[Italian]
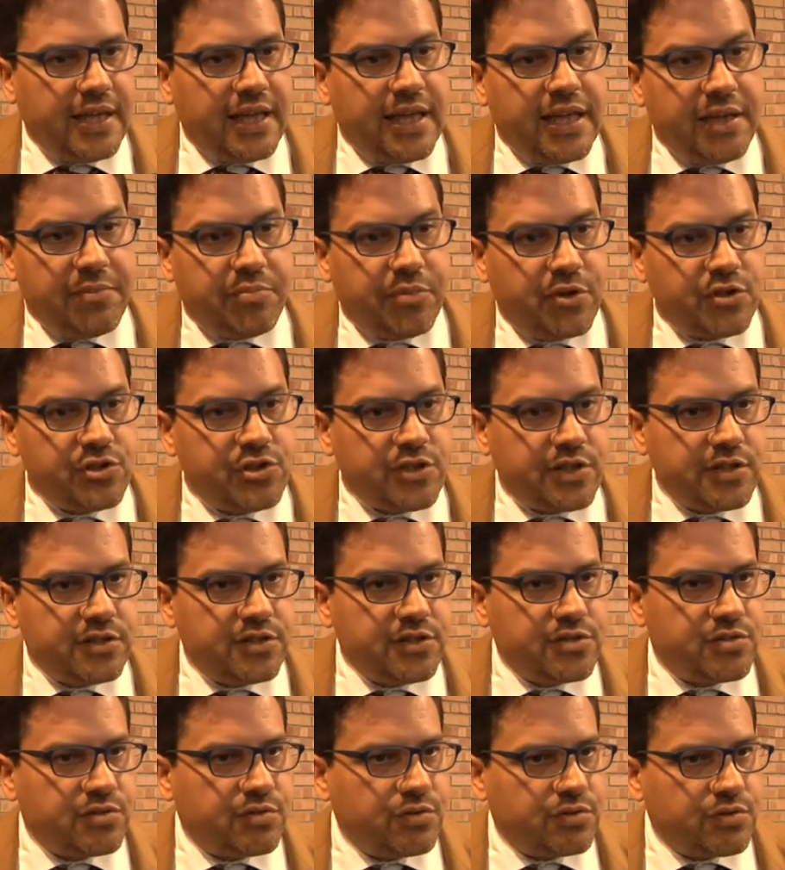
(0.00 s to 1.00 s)
E poi c'è il
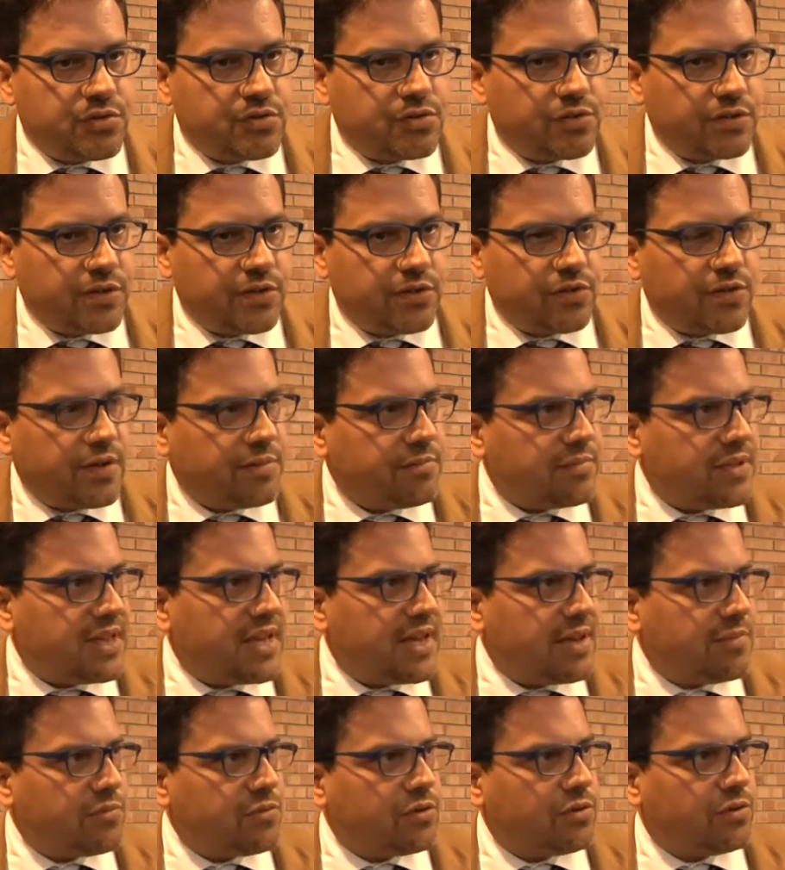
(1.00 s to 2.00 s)
discorso che noi
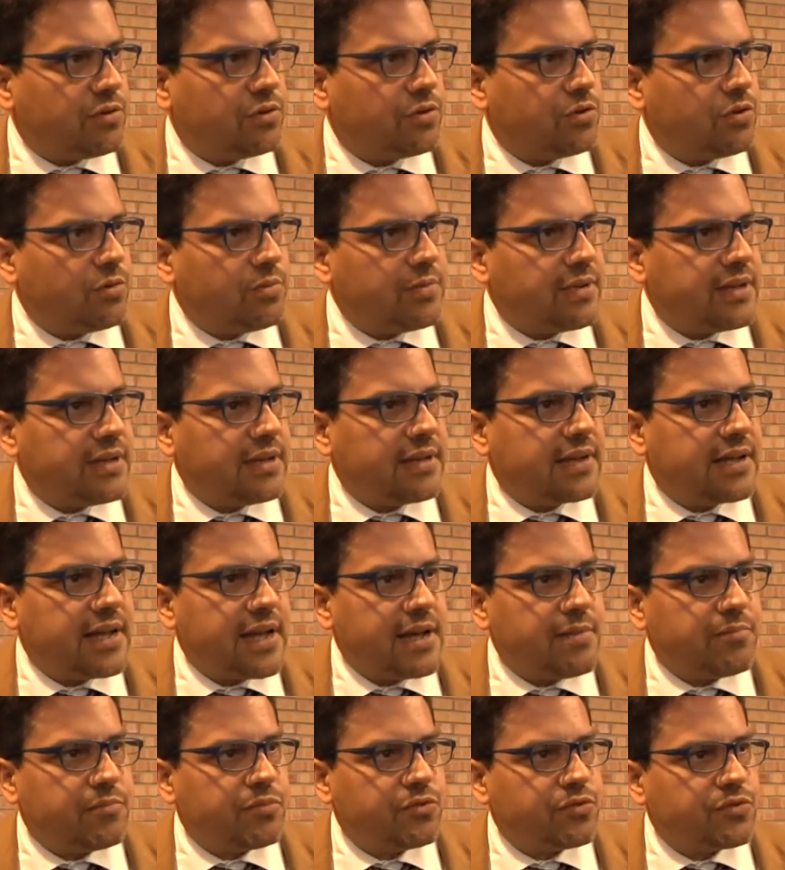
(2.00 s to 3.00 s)
abbiamo come
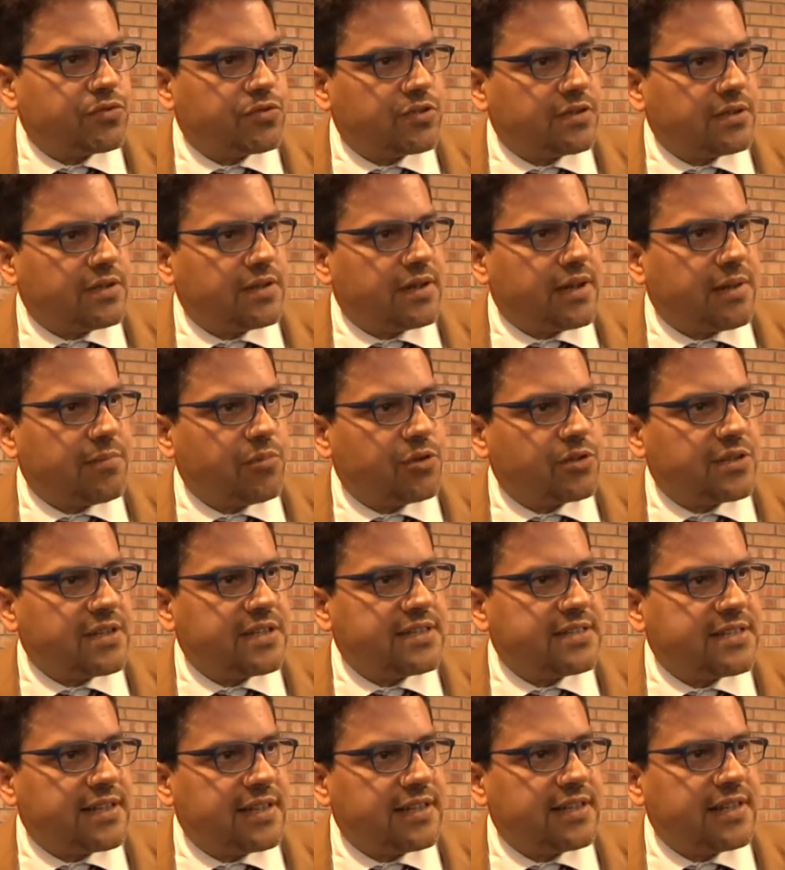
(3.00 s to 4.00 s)
campus la
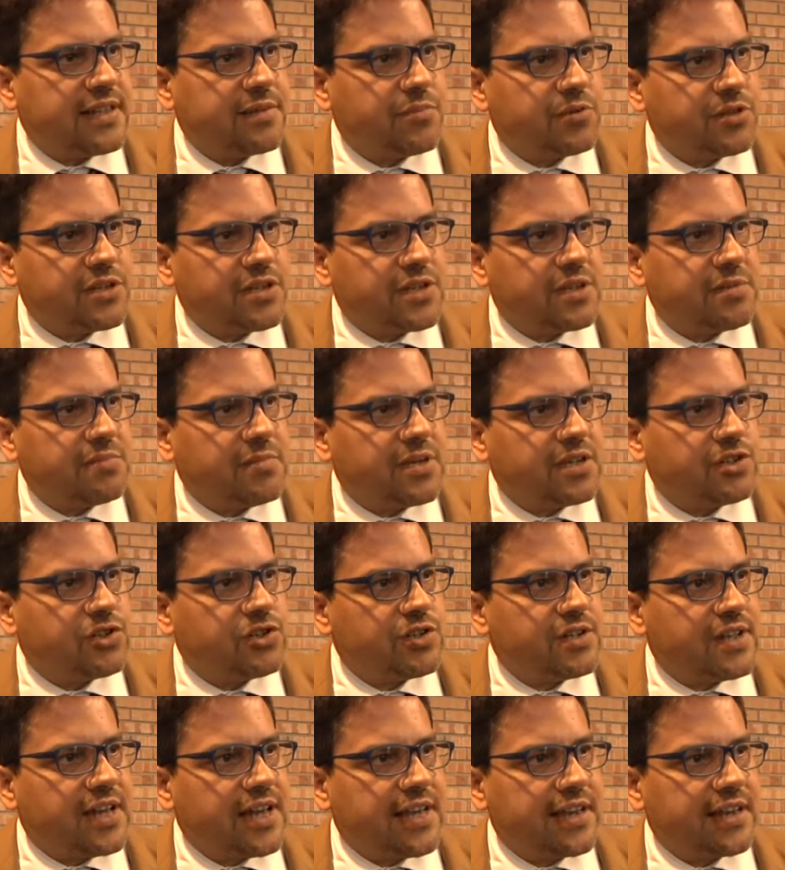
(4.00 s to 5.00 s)
potenzialità di poter
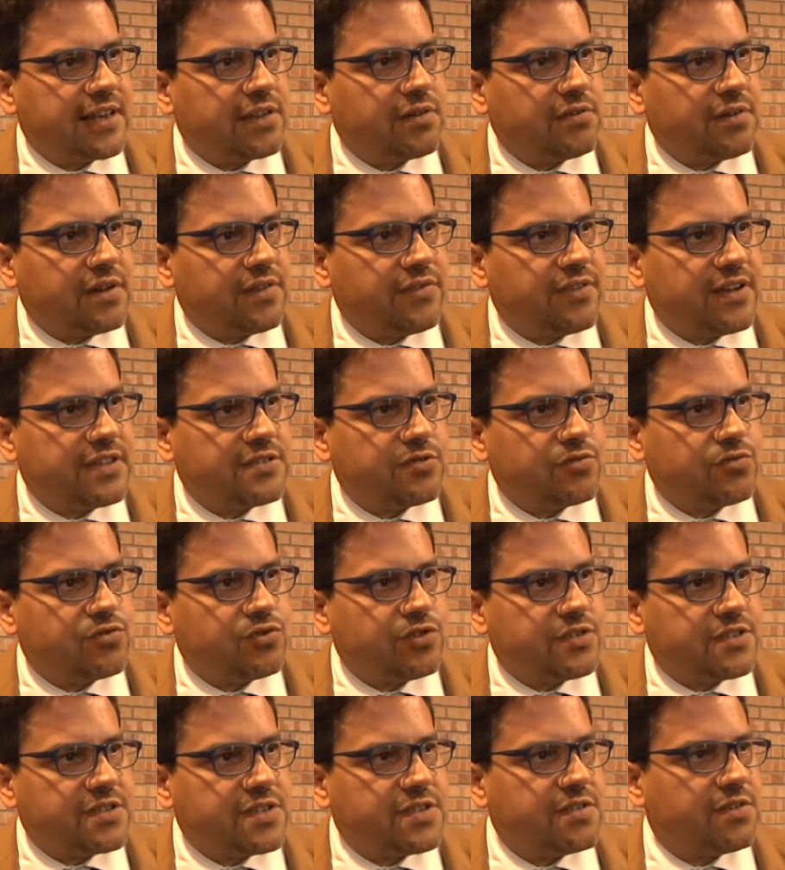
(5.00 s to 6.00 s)
immaginare che in una fase
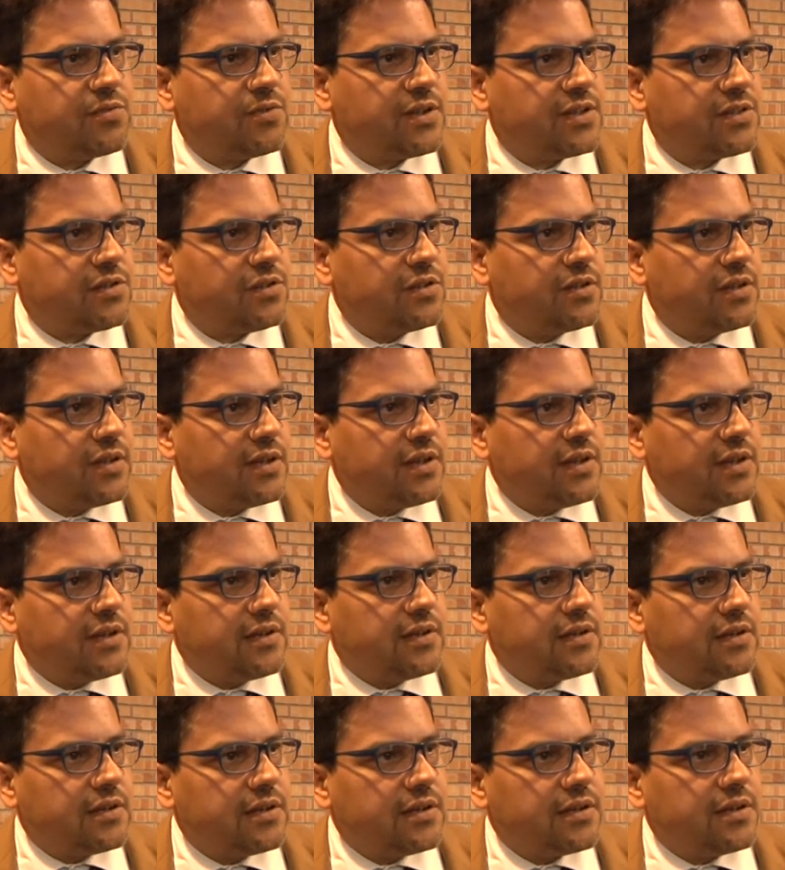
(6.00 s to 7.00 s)
successiva quando
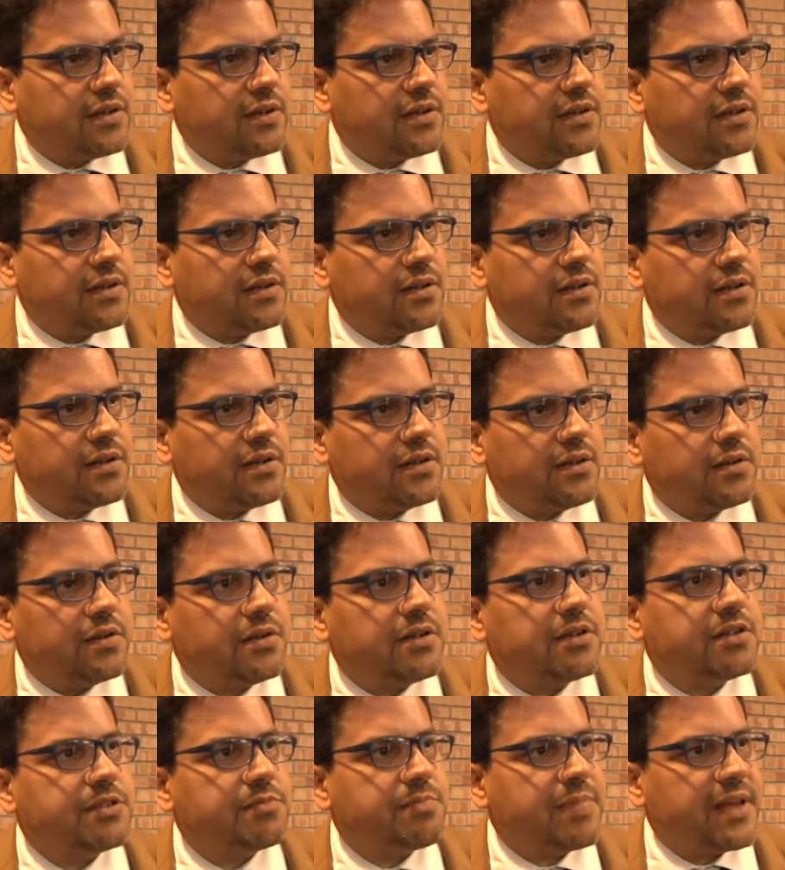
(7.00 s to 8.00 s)
eh,
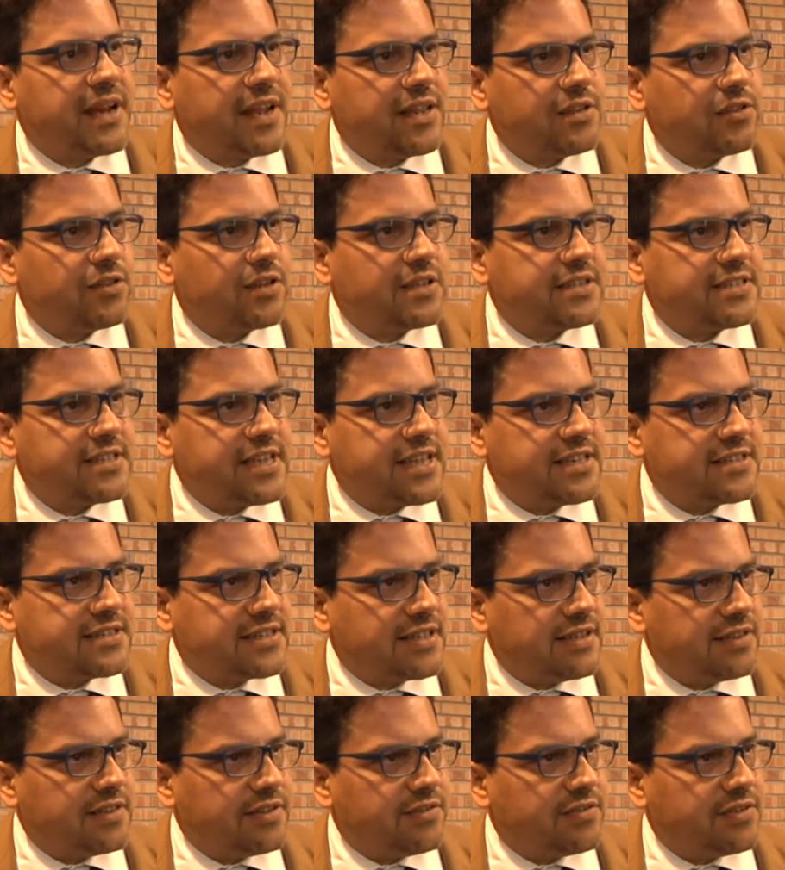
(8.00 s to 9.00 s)
sperando che si
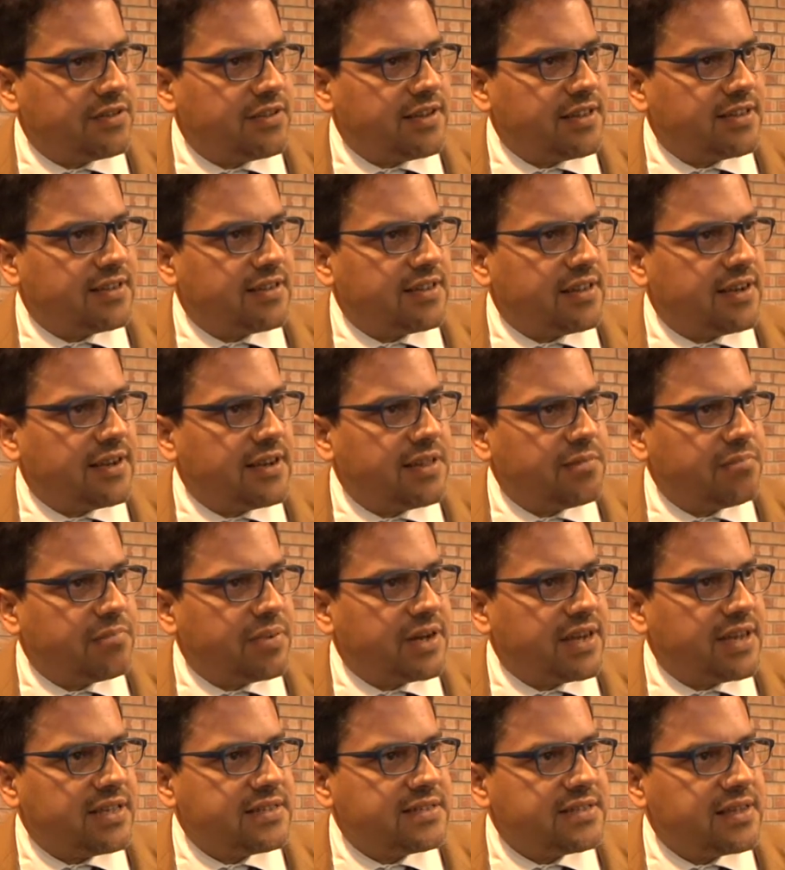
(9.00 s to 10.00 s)
esca definitivamente dalle
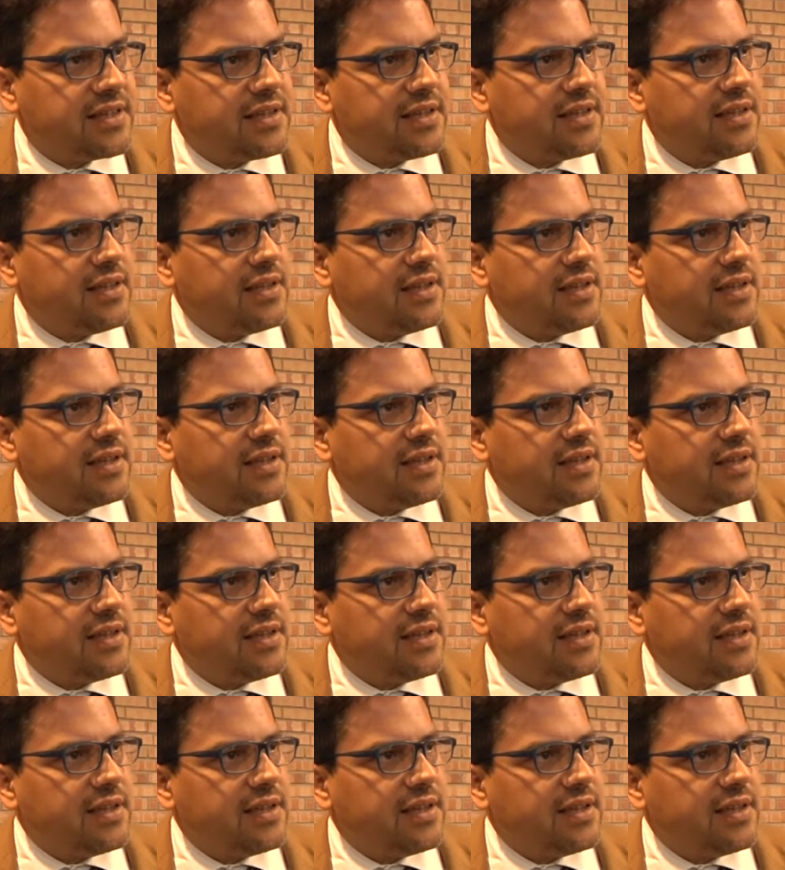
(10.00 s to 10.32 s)
imprese,